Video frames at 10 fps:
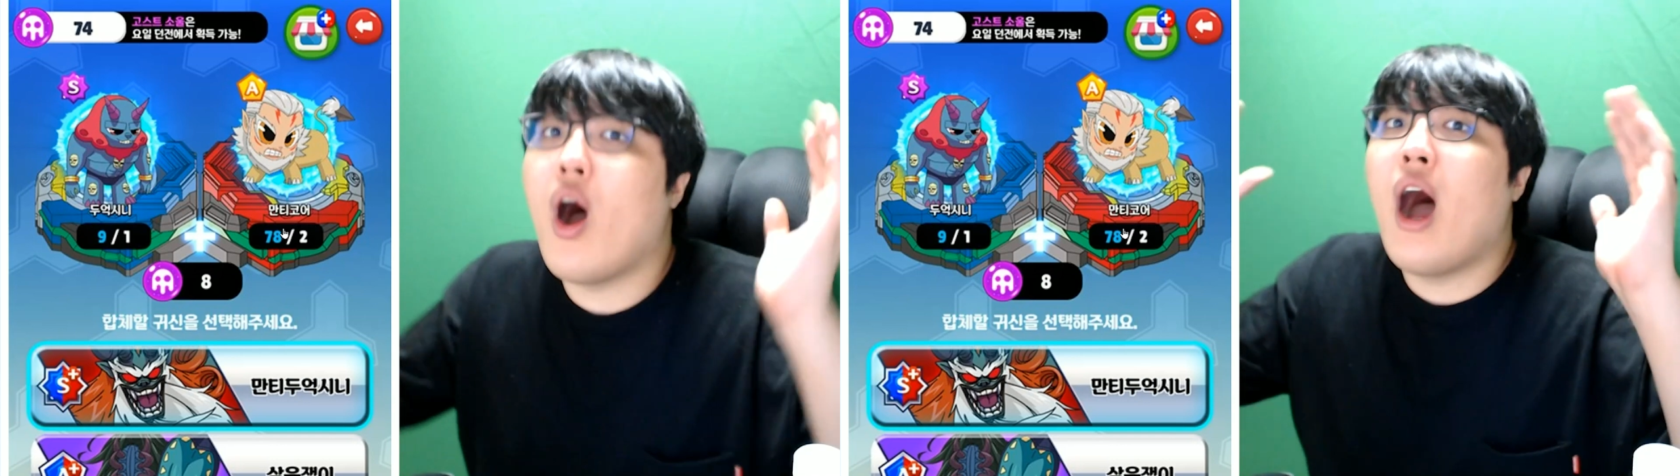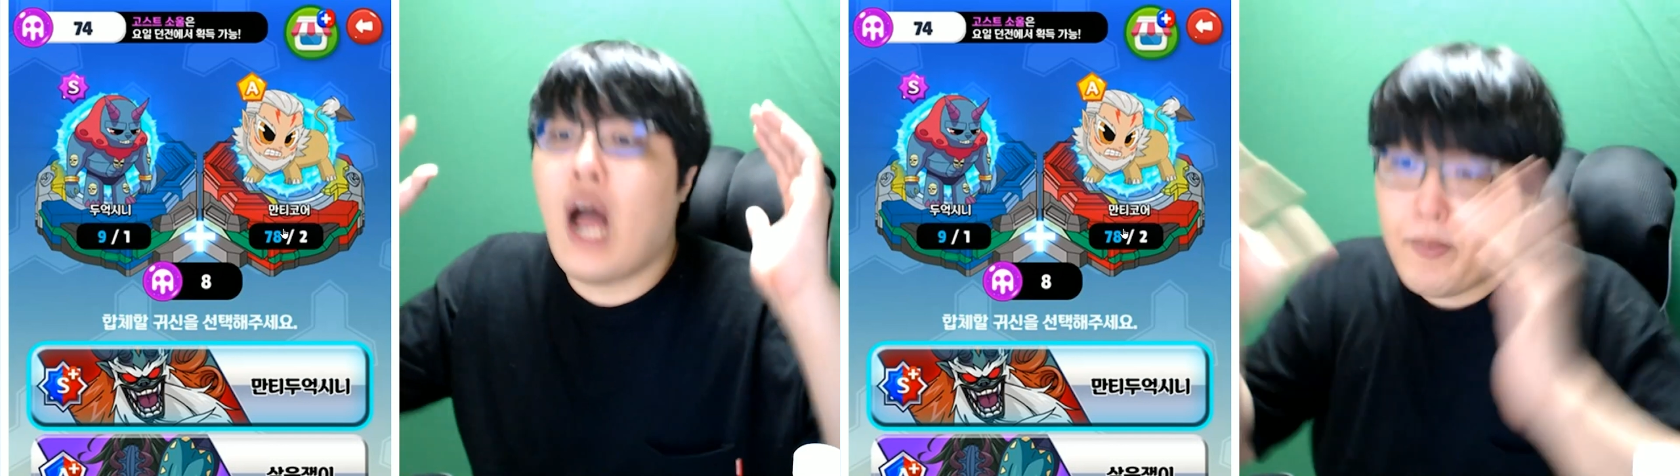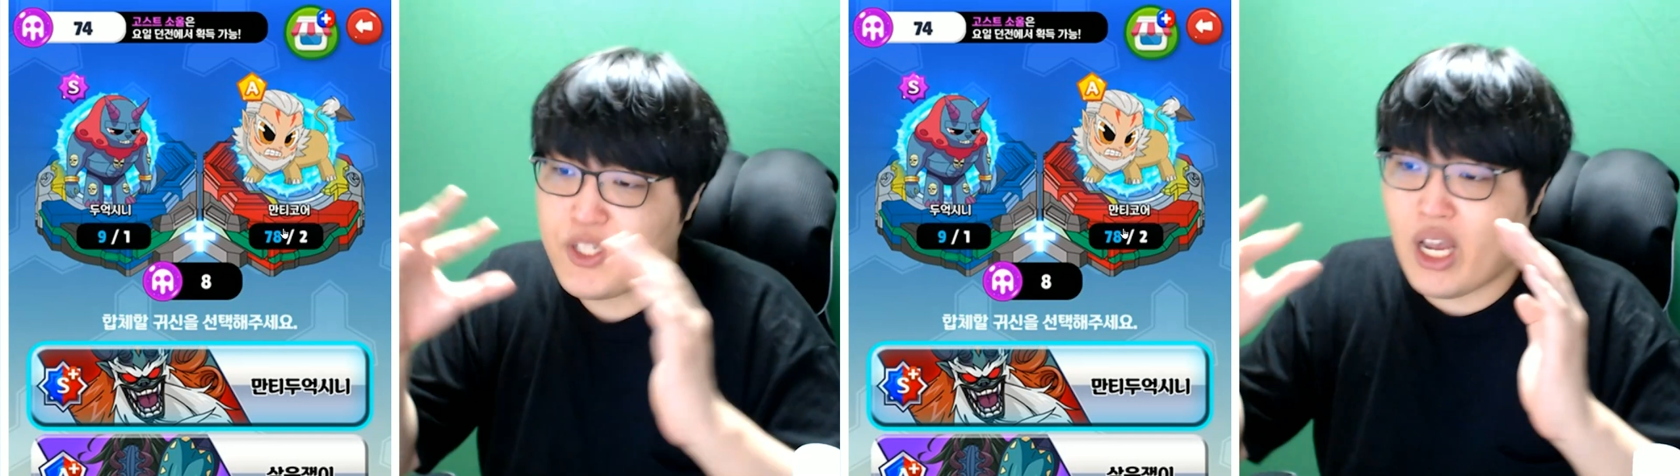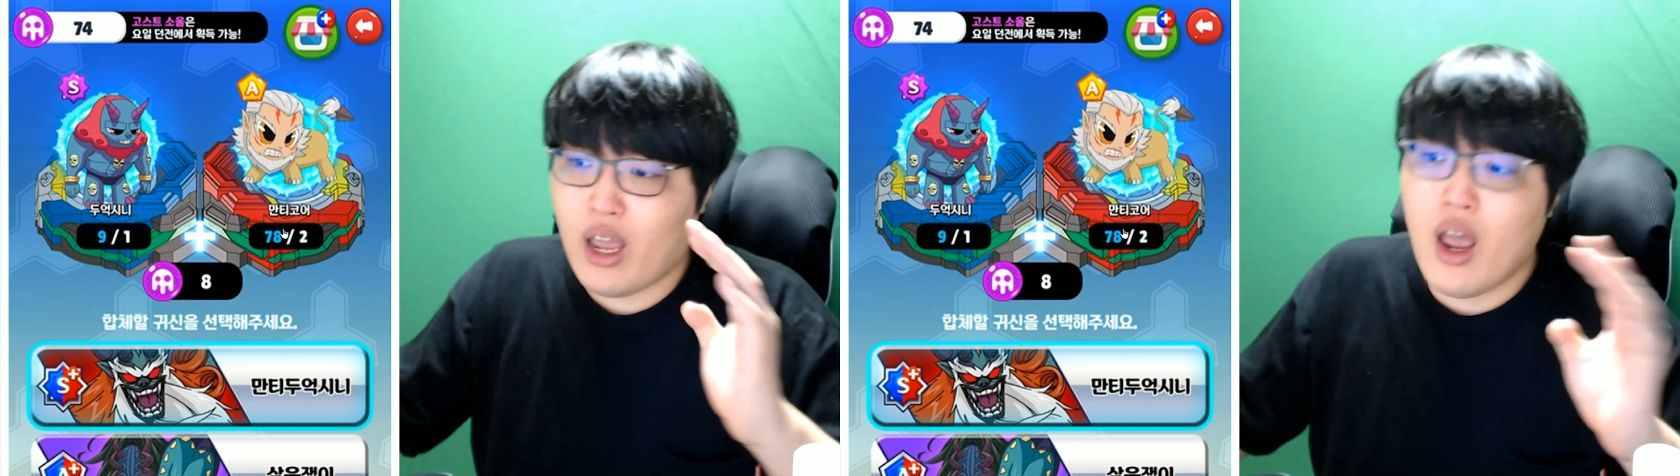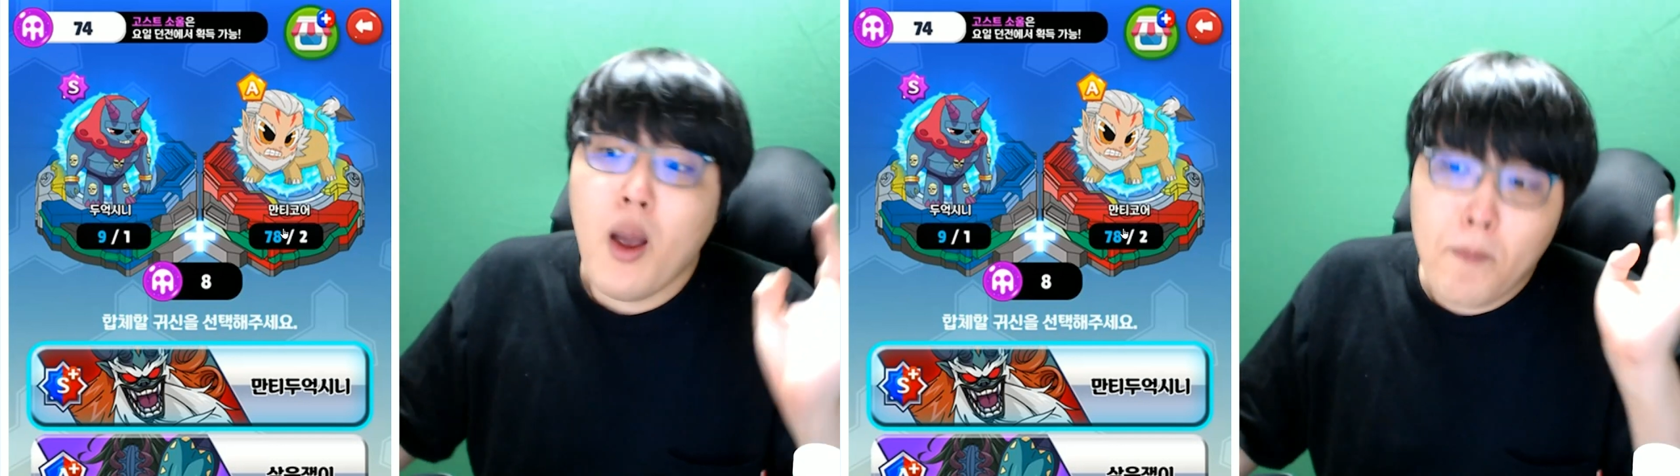합체
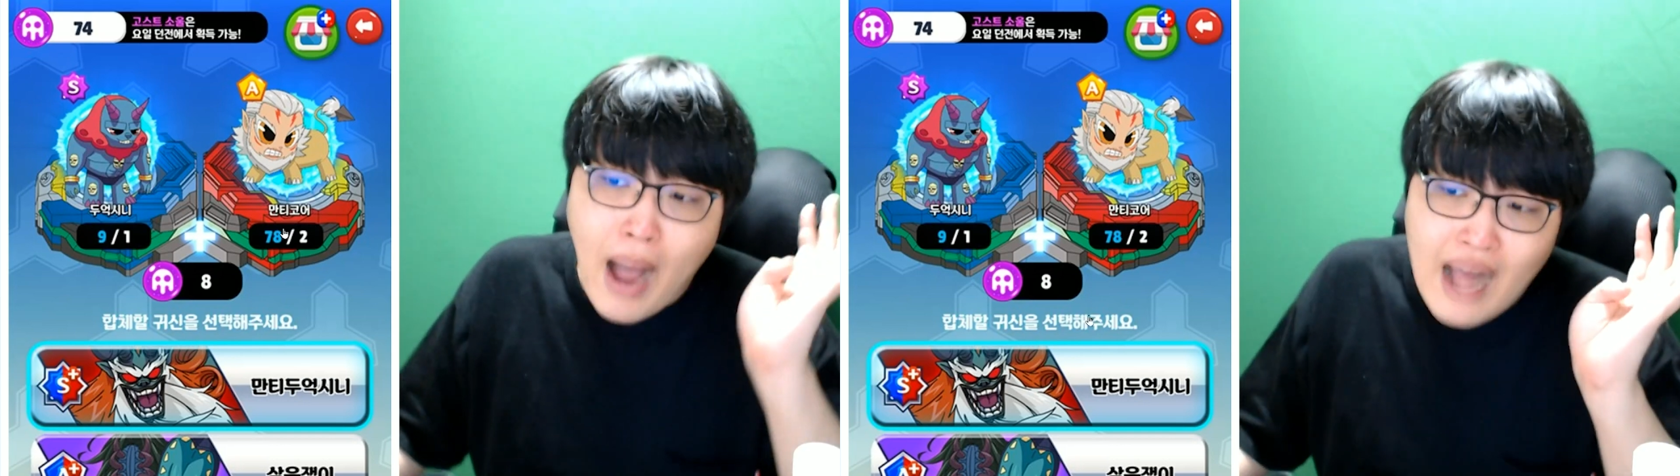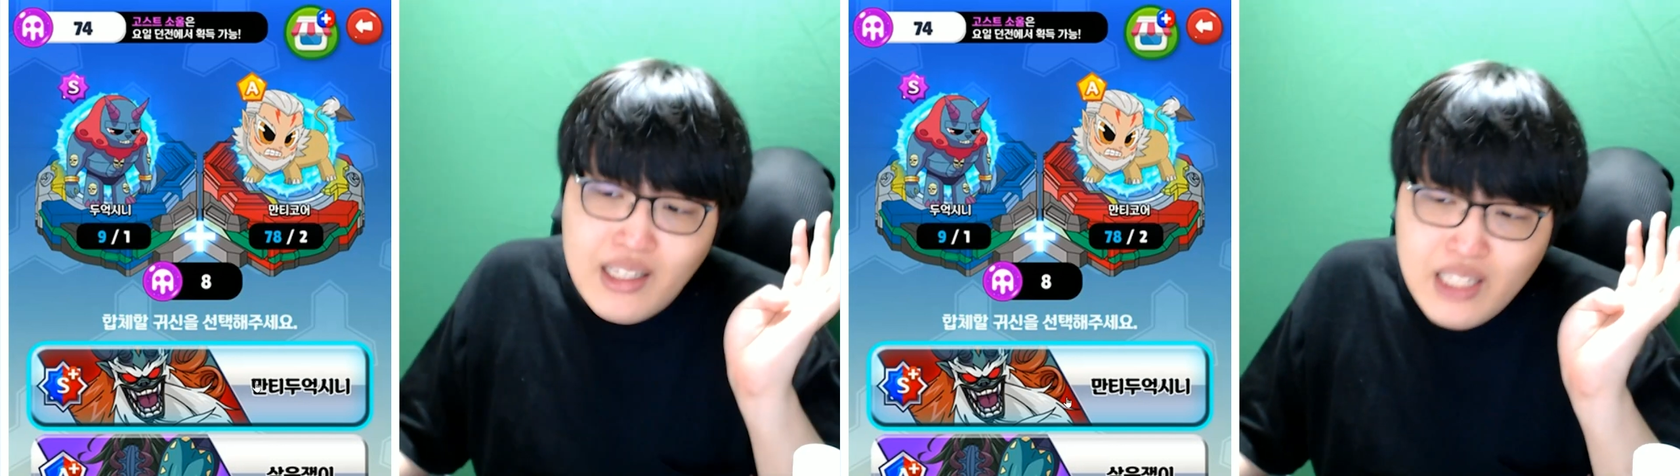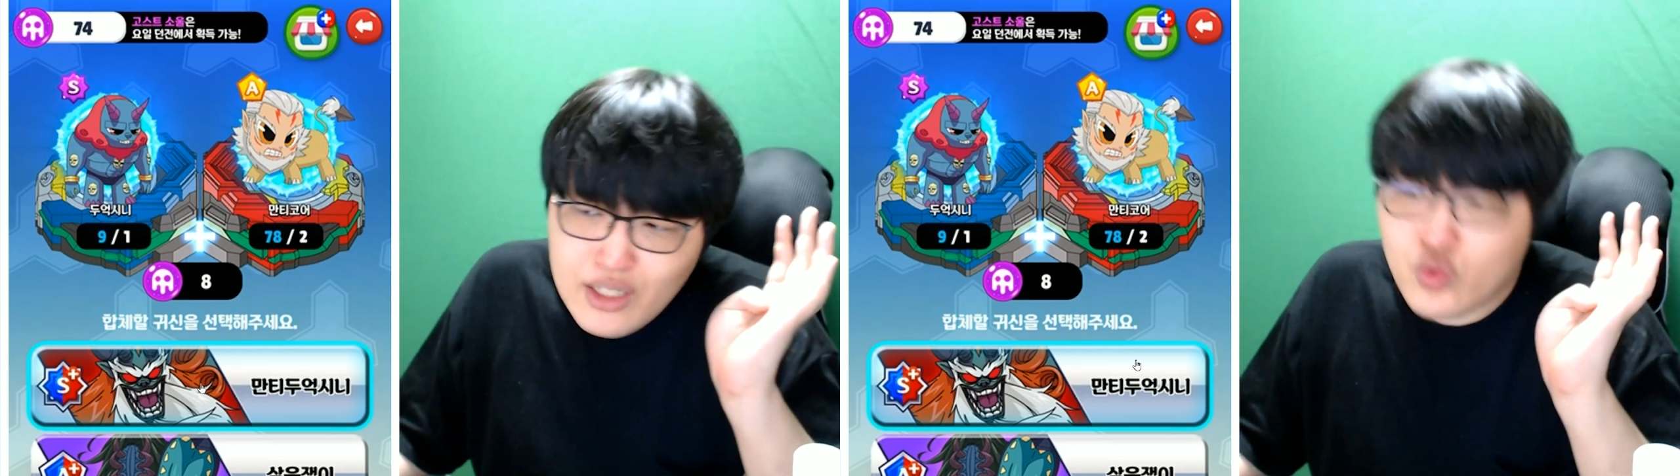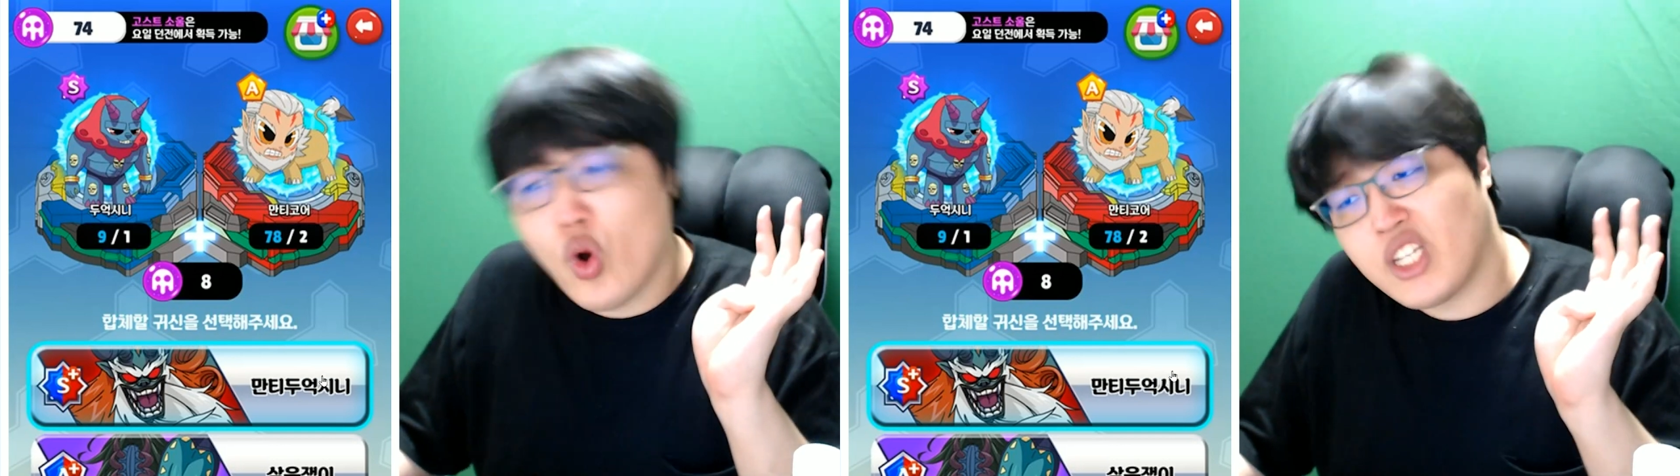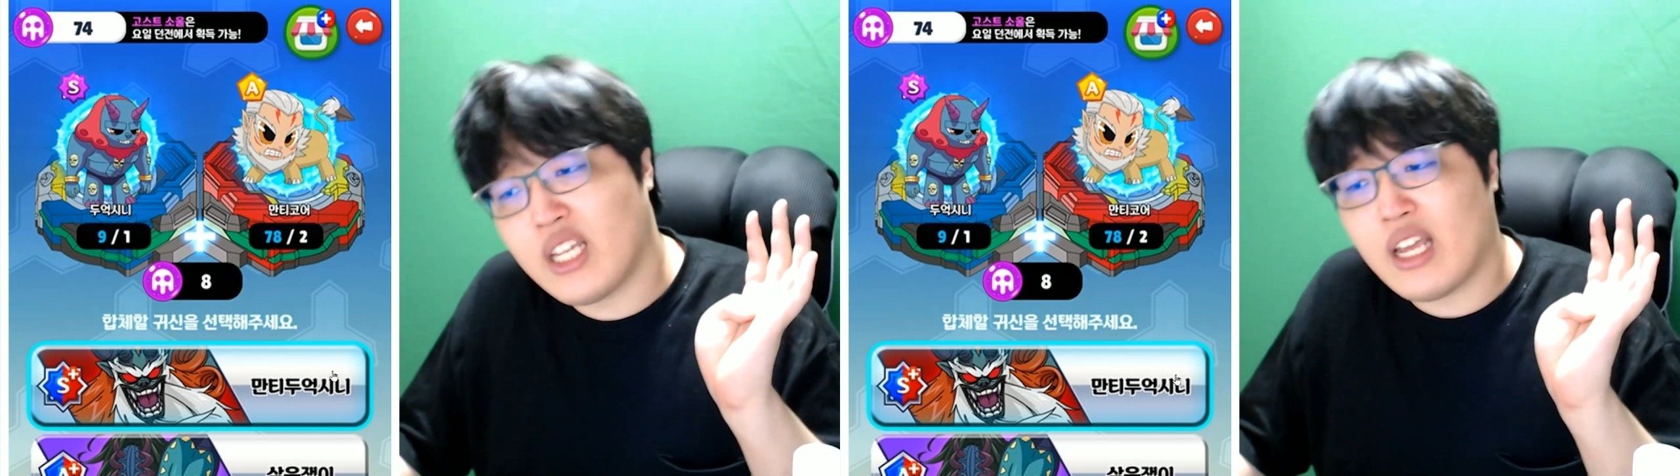만티
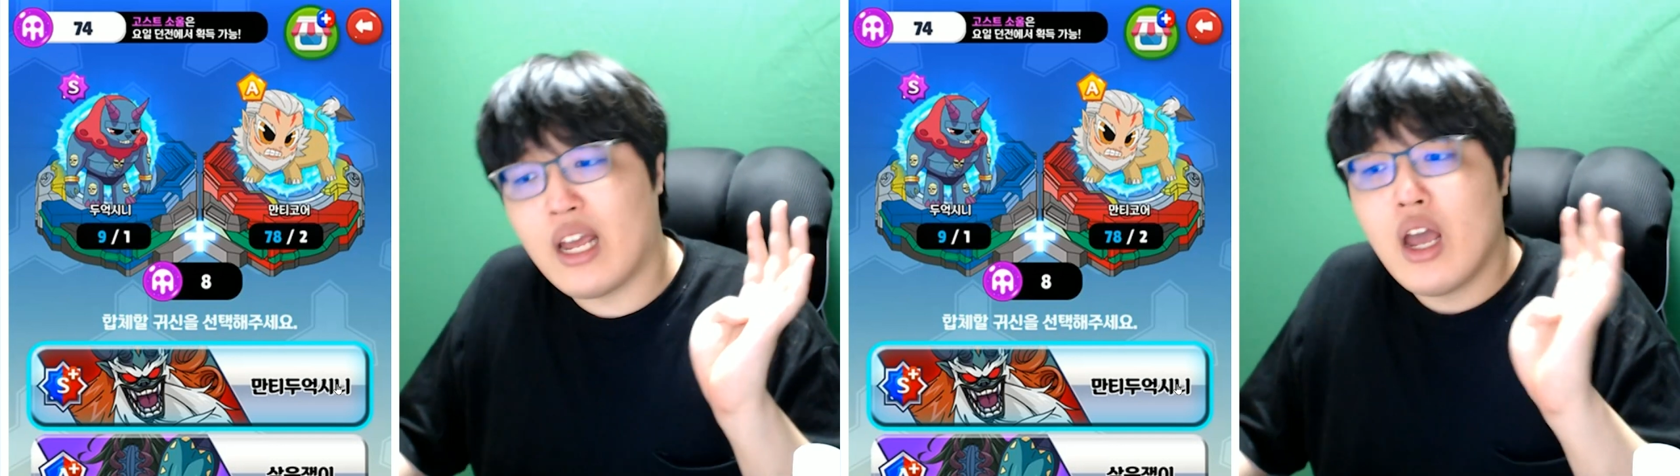두옥신이